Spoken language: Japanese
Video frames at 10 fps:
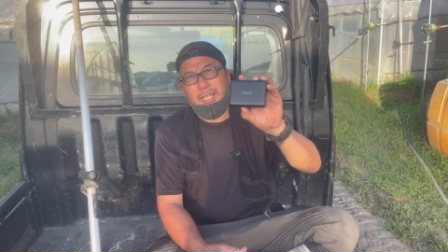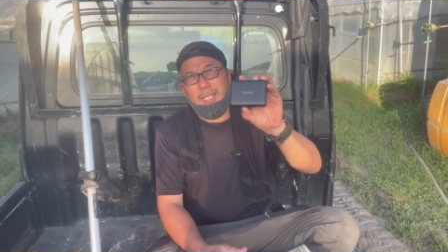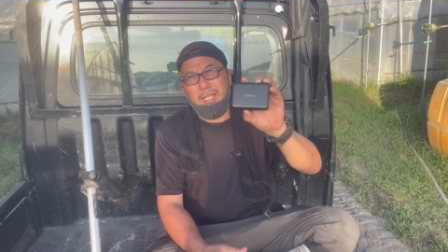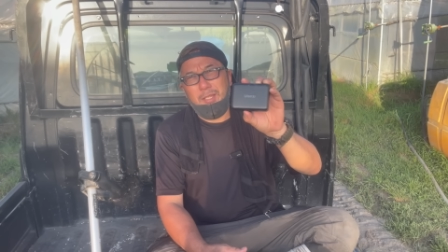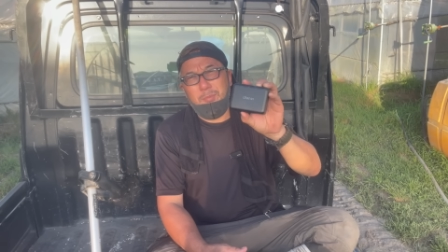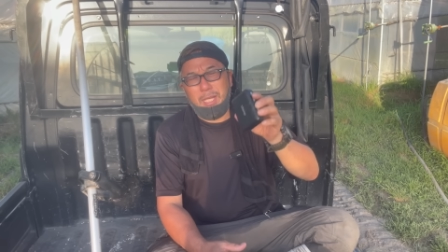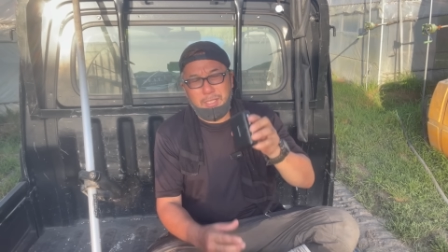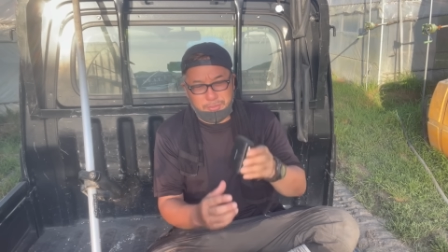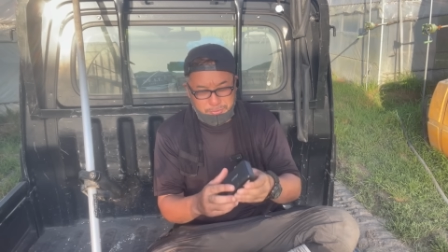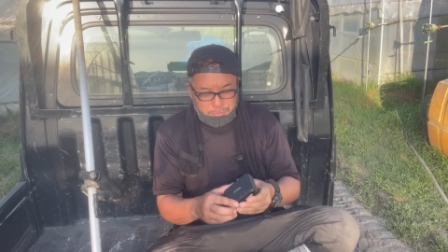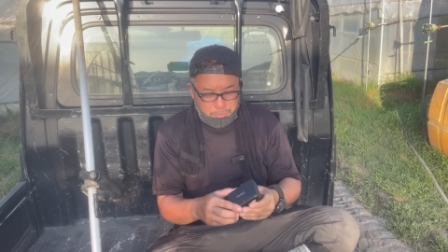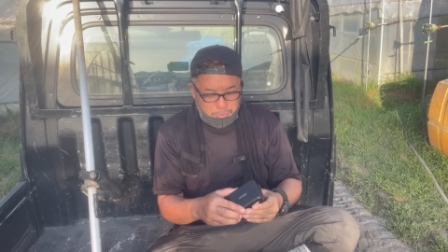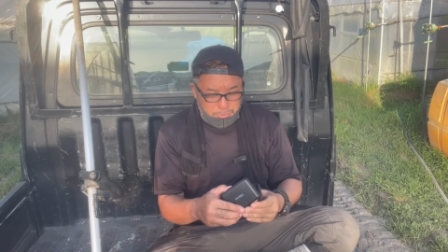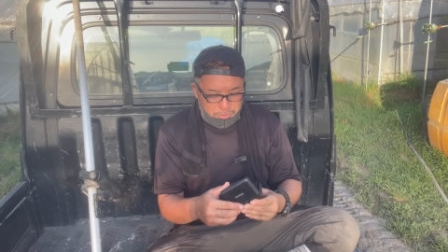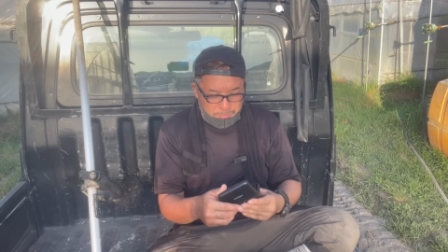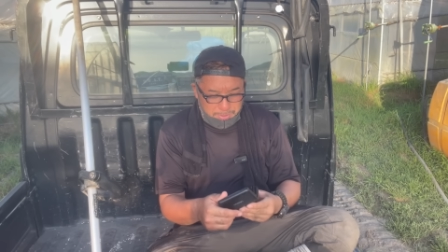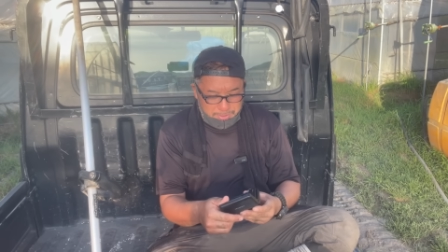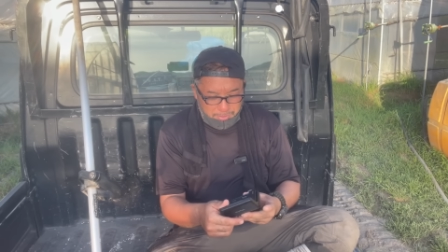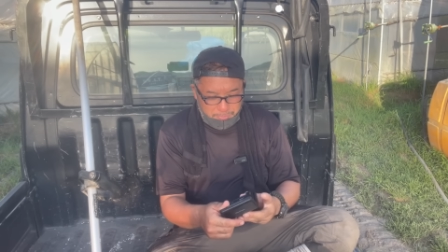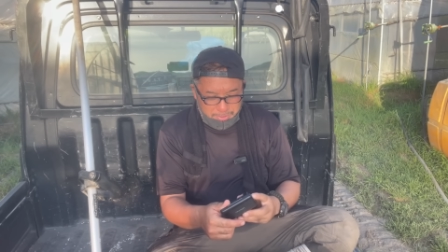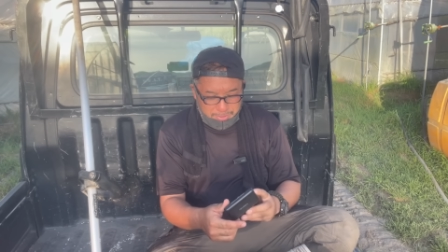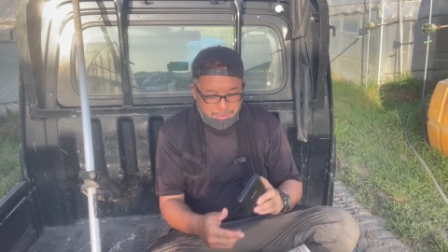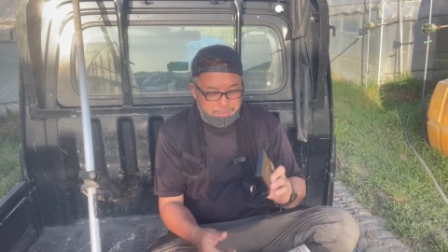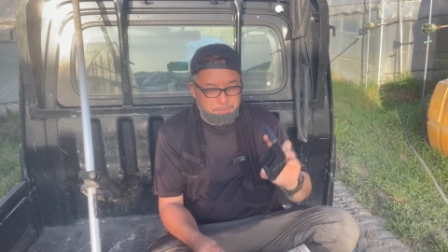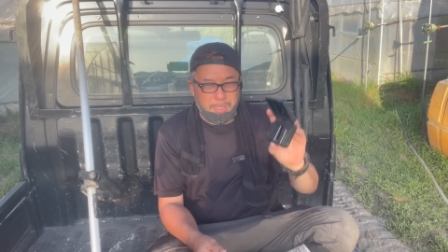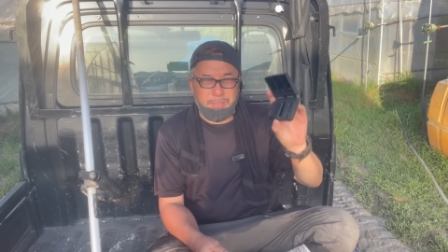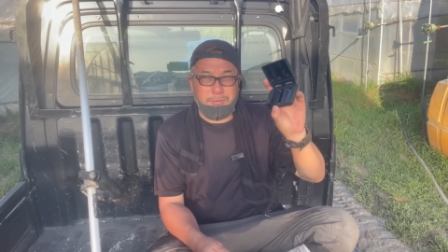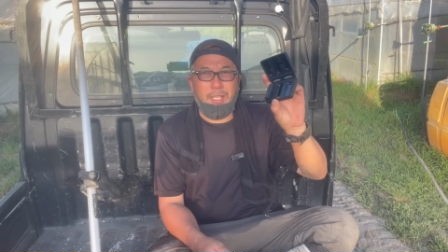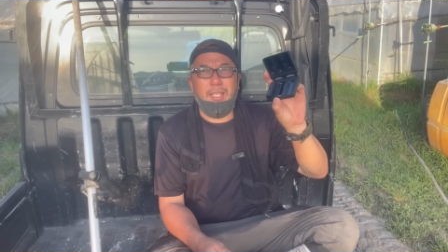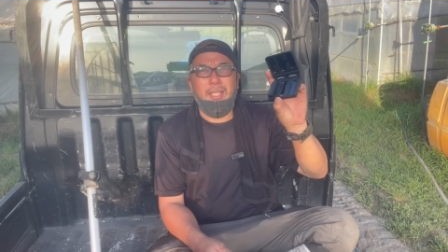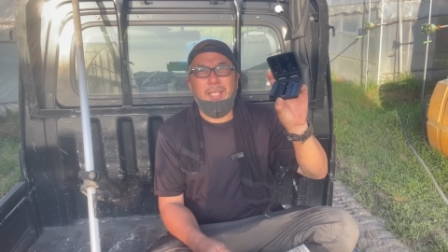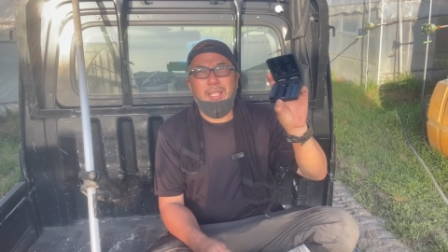えー、マイク購入しました。ワイヤレスマイクね。